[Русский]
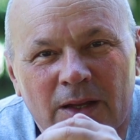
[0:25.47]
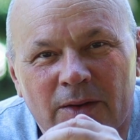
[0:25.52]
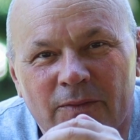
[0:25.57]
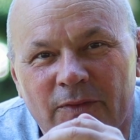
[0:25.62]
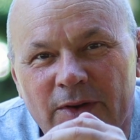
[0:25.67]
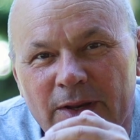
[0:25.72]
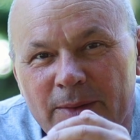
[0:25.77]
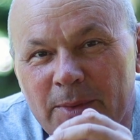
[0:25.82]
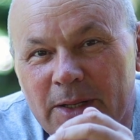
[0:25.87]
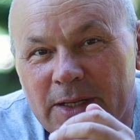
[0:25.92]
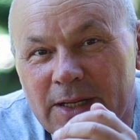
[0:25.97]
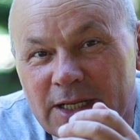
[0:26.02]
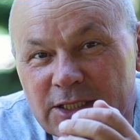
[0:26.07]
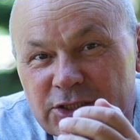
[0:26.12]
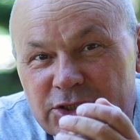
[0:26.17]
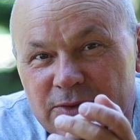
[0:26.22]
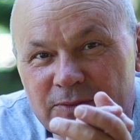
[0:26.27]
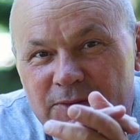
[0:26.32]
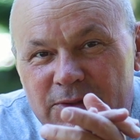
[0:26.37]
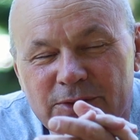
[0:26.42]
Время
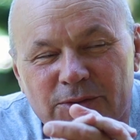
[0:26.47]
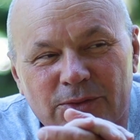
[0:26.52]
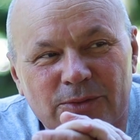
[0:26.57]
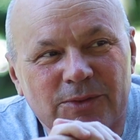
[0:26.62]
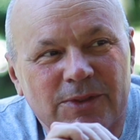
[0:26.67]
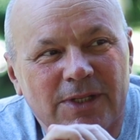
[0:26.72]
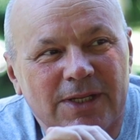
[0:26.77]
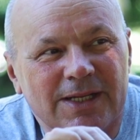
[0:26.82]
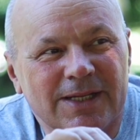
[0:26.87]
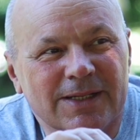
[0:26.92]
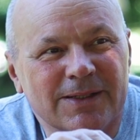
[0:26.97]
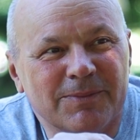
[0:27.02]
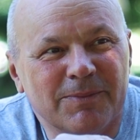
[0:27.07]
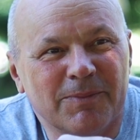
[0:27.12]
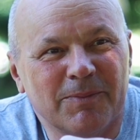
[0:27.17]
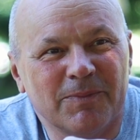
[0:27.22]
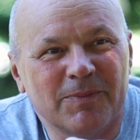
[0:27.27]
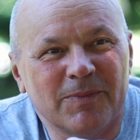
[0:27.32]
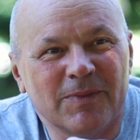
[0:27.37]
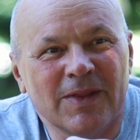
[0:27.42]
нашего труда.
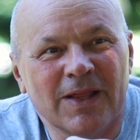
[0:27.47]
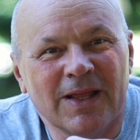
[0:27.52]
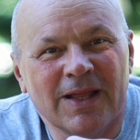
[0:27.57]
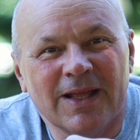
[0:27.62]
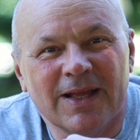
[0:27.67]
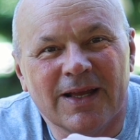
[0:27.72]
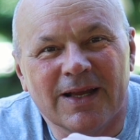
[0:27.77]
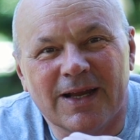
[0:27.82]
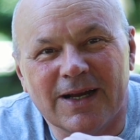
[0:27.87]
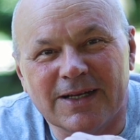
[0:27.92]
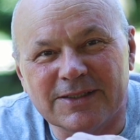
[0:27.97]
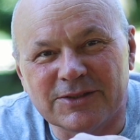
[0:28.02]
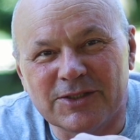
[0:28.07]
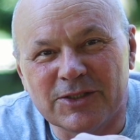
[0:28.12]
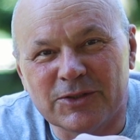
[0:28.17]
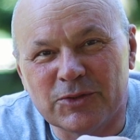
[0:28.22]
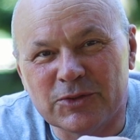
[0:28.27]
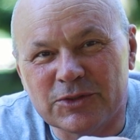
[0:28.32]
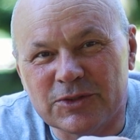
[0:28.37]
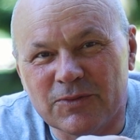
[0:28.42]

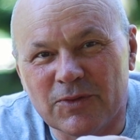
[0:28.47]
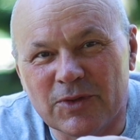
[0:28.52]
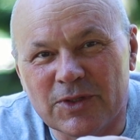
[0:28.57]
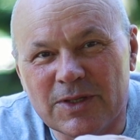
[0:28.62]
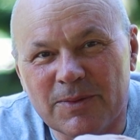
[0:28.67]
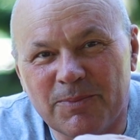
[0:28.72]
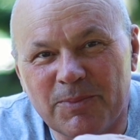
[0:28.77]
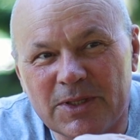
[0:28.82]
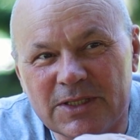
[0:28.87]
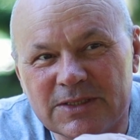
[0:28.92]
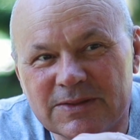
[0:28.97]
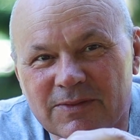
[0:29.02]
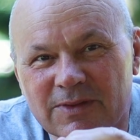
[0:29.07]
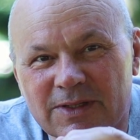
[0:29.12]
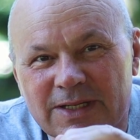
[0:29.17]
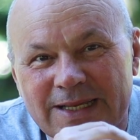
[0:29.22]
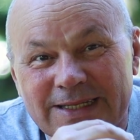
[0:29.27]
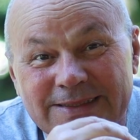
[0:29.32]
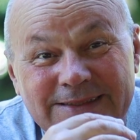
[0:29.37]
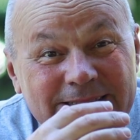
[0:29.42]
Каждый, кто сегодня
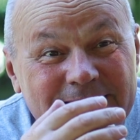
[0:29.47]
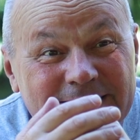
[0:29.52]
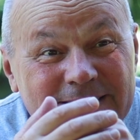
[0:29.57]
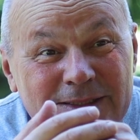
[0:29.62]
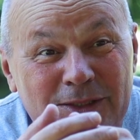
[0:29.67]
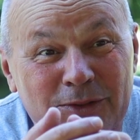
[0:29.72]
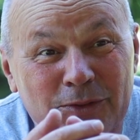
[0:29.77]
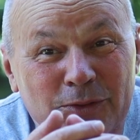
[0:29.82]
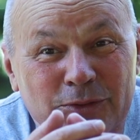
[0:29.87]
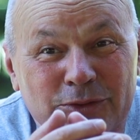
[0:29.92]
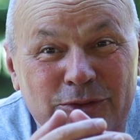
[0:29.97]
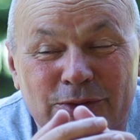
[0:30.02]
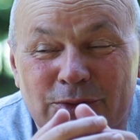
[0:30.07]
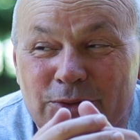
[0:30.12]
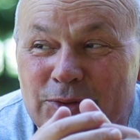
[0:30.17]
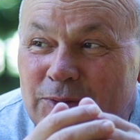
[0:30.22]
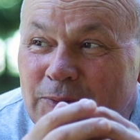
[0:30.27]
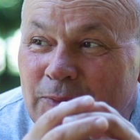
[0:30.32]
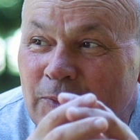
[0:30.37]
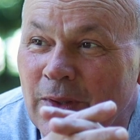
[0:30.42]
призван и осознает,
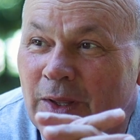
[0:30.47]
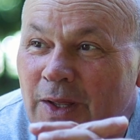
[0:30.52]
что